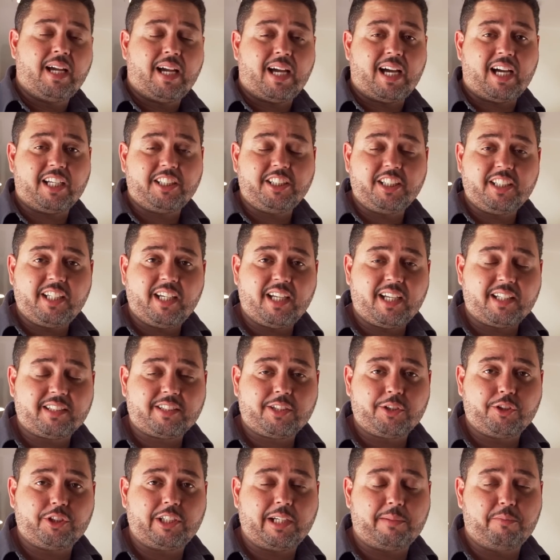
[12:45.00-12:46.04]
As janelas
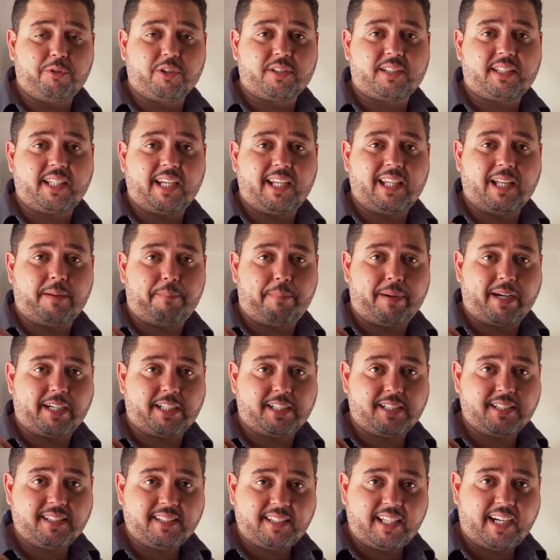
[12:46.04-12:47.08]
que eu já mostrei na
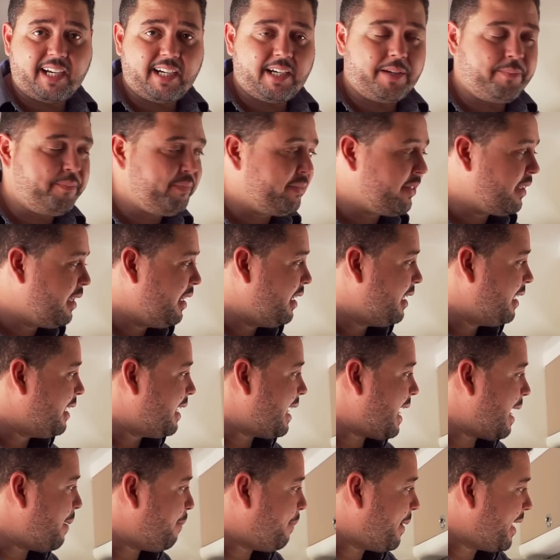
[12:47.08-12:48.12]
parte externa,
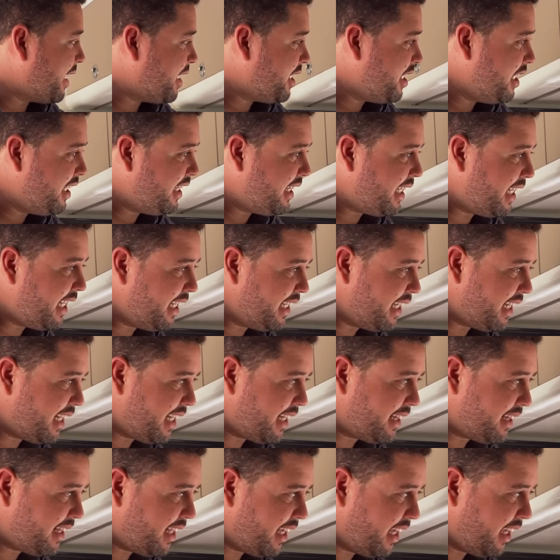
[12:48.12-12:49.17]
a parte interna ela
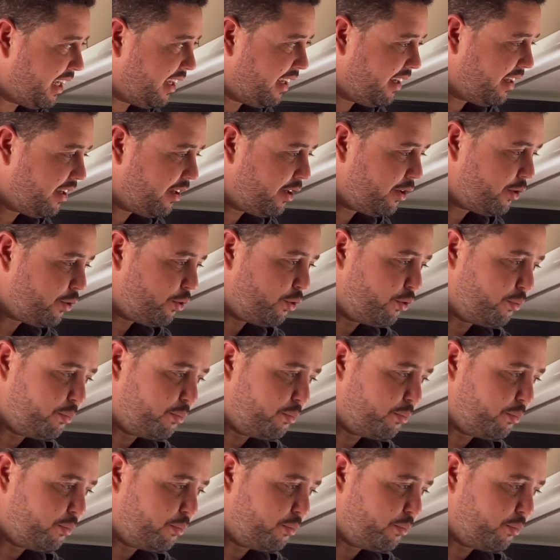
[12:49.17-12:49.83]
tem o